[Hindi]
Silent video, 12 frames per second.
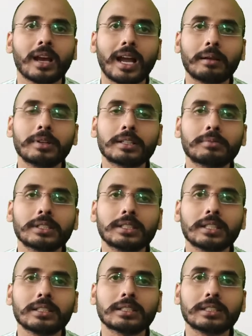हाई ब्लड
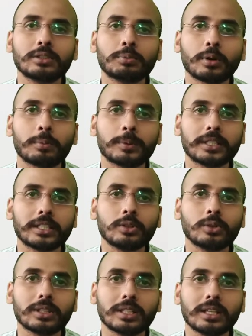प्रेशर इसकी जो प्रॉपर्टी
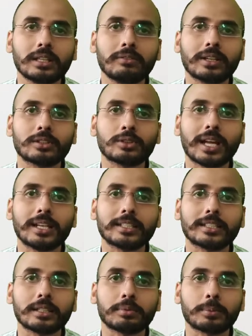होती है ये
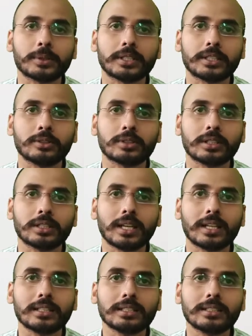वैसोडाइलेटरी प्रॉपर्टी होती है
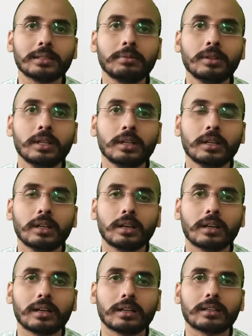यानी कि जब
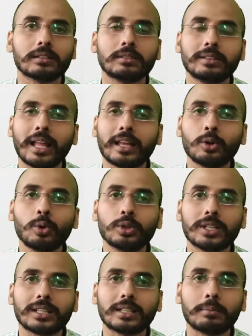नैरो हो
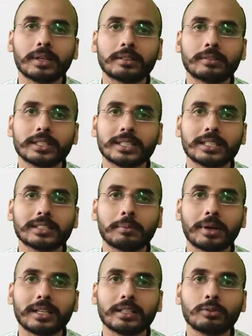जाती है ब्लड वेसल्स
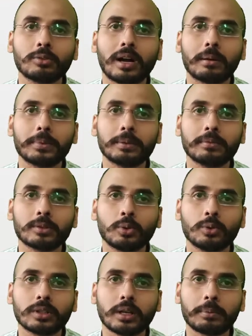हमारी तो वहाँ पे
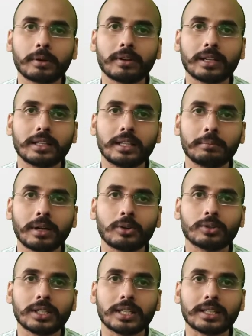खून का प्रवाह धीमा
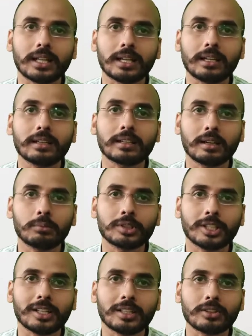हो जाता है कम हो
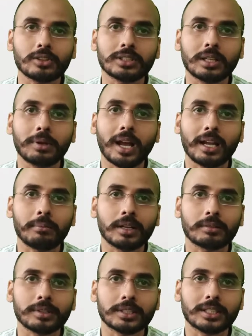जाता है तो इससे हमें हाई
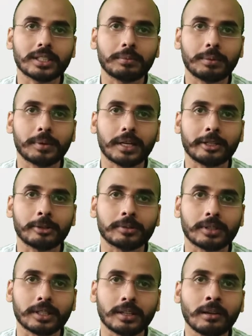ब्लड प्रेशर की बीमारी
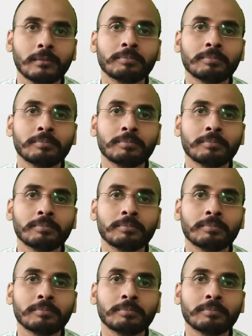होती है